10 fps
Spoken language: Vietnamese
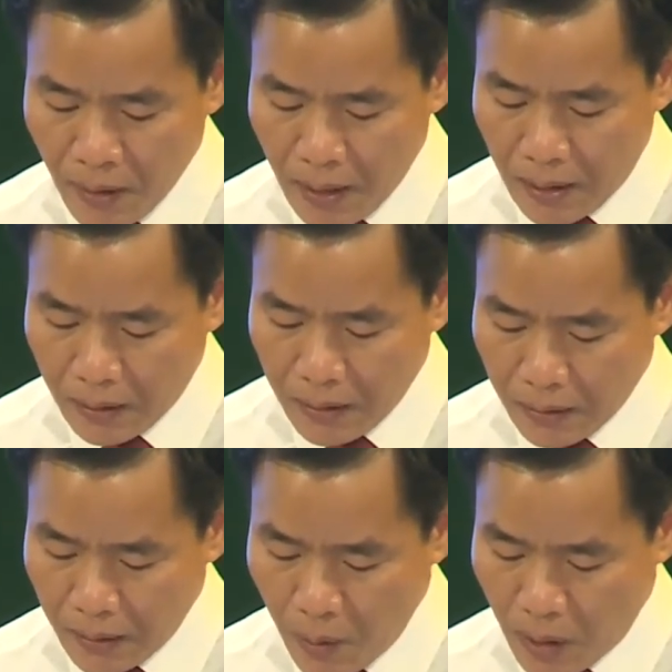ảnh
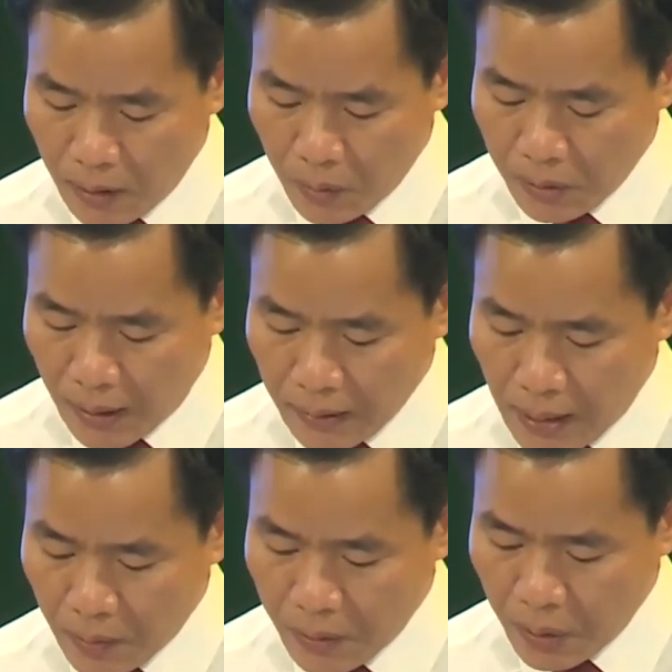hưởng đến hoạt động sáng
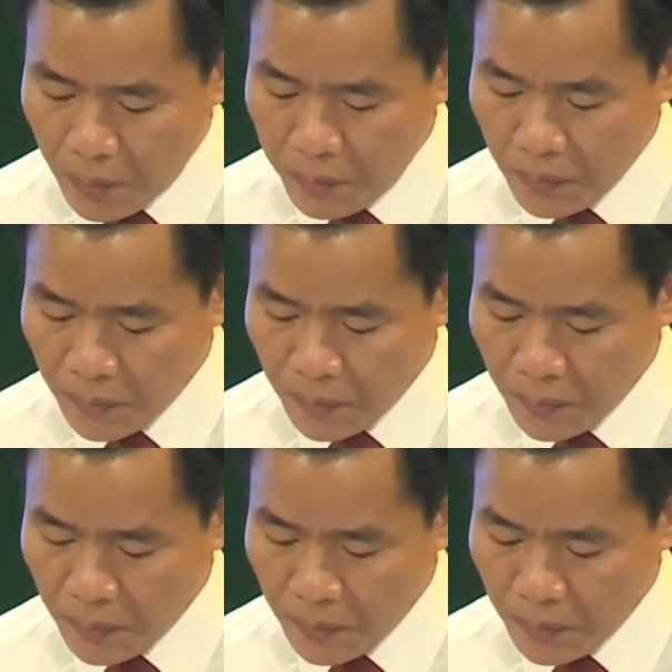tạo nói chung